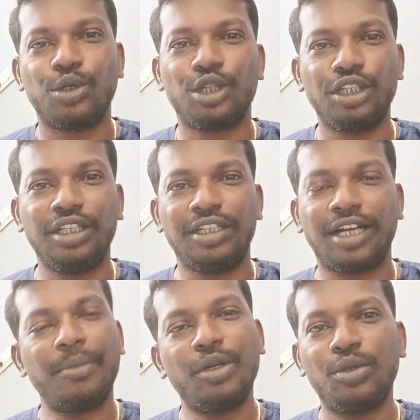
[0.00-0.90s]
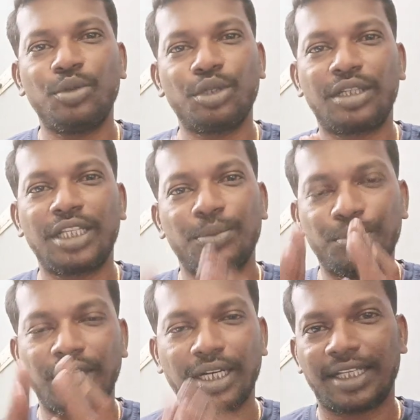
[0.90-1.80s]
பொழுது நமக்கு ஒரு
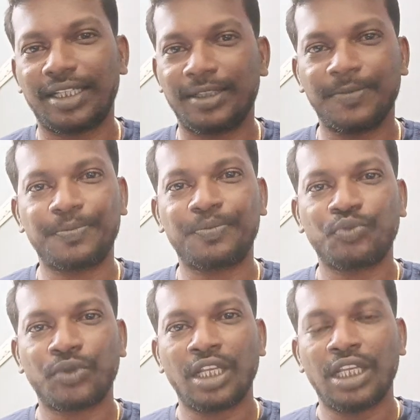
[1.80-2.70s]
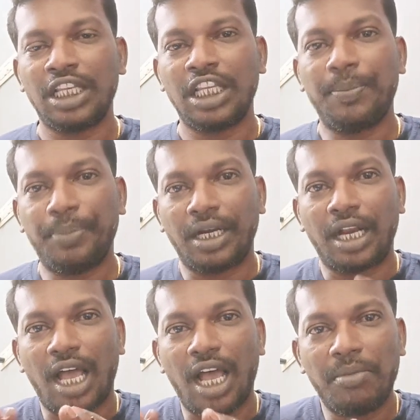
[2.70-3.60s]
தீர்ப்பு கிடைக்கிது இப்போ
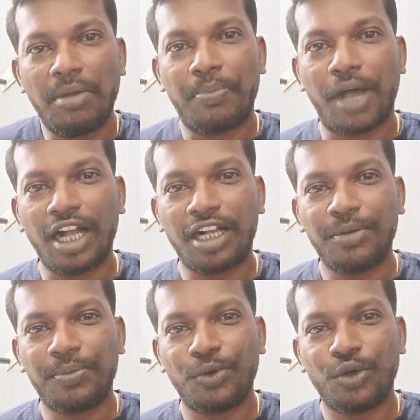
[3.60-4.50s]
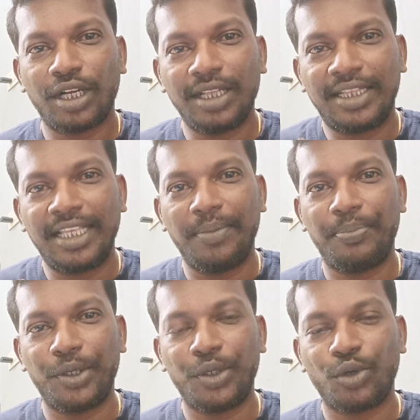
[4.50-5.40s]
நாம் பார்க்க போகிற
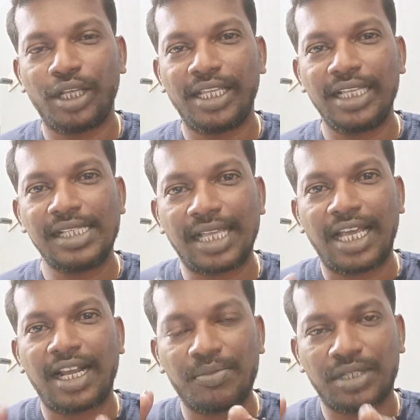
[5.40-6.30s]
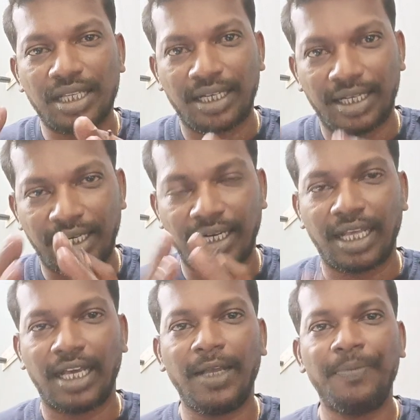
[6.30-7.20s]
தீர்ப்பினுடைய சாராம்சம்
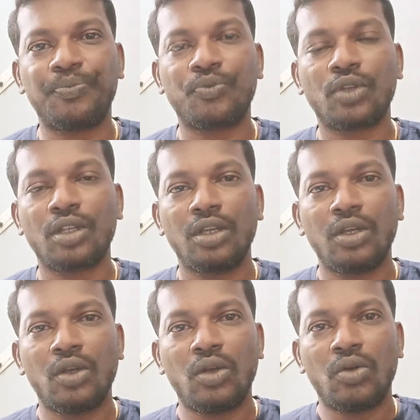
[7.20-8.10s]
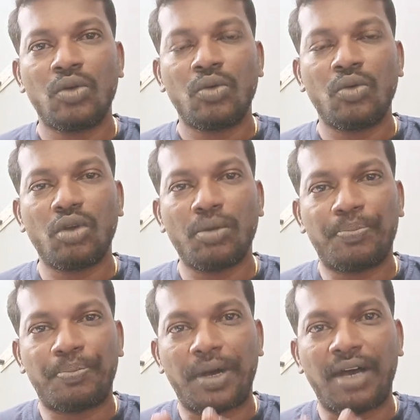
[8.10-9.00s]
என்னென்னா ஒரு
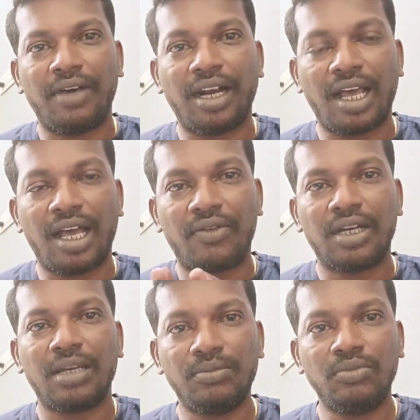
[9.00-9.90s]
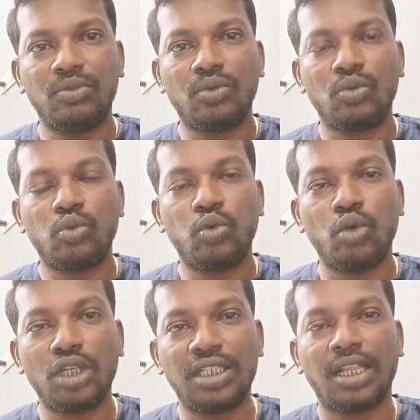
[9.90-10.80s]
பவர் ஆவணம்
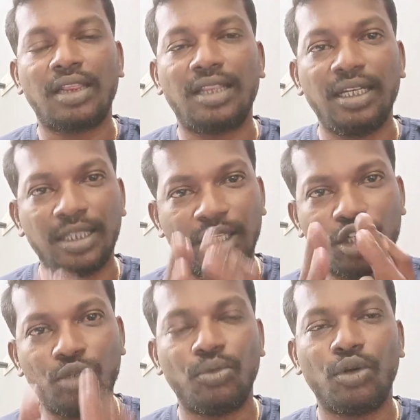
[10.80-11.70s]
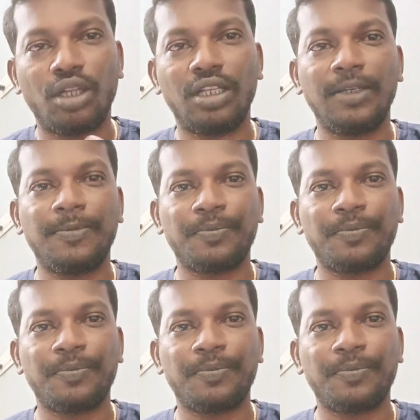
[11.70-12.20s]
ஊர்ஜிதத்தில் இருக்கும் பொழுது